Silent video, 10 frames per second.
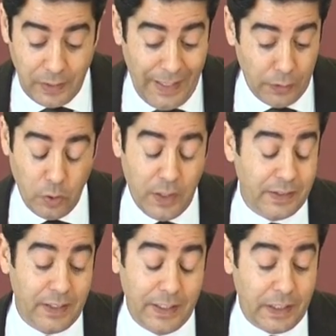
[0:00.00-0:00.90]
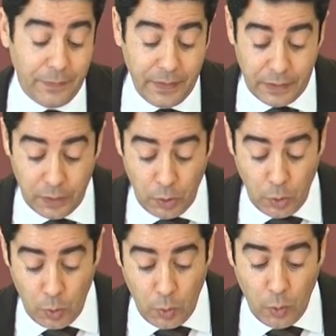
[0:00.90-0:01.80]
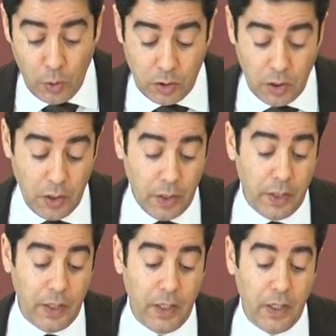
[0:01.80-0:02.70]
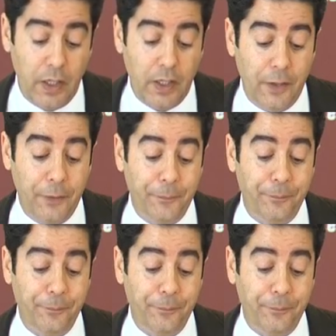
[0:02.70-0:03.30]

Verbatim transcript: gastos que tengan que ver con, eh,